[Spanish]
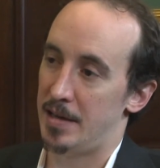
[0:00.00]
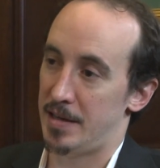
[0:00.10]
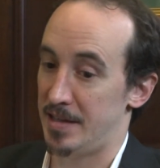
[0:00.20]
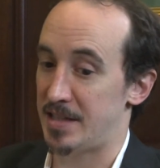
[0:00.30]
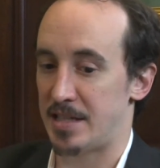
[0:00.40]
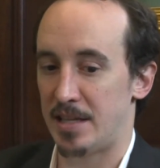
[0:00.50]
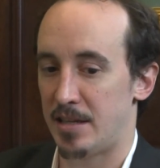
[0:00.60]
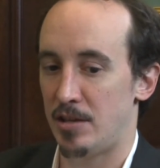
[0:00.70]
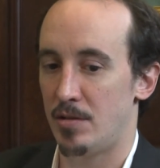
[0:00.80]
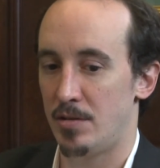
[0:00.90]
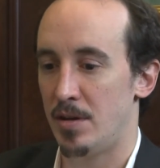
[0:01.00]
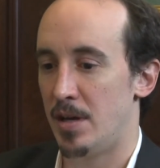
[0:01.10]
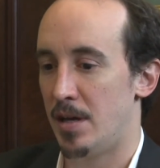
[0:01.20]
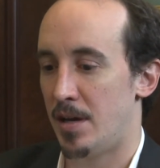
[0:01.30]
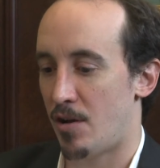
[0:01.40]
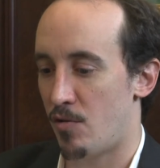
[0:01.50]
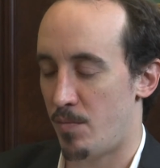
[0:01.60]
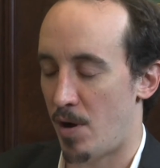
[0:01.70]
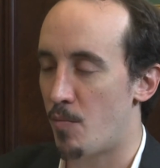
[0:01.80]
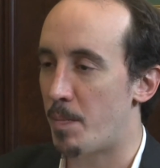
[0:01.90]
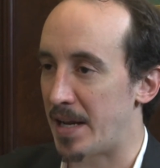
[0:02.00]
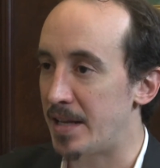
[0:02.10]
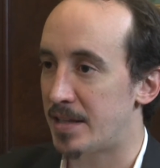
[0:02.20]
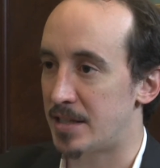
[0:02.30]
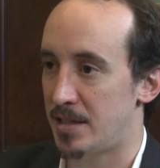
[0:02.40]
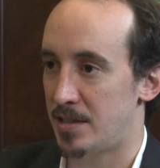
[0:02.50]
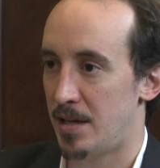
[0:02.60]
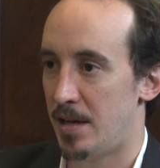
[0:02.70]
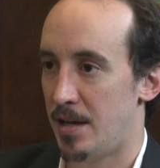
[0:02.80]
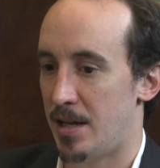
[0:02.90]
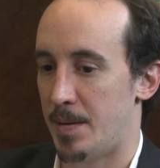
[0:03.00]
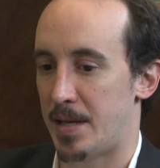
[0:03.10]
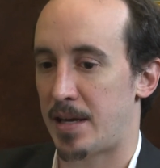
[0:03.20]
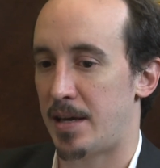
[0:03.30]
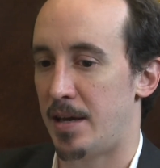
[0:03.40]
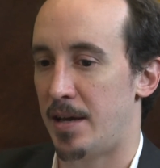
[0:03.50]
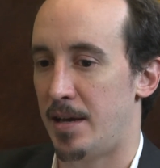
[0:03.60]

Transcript: Y en ese sentido, hago un, paréntesis, la verdad que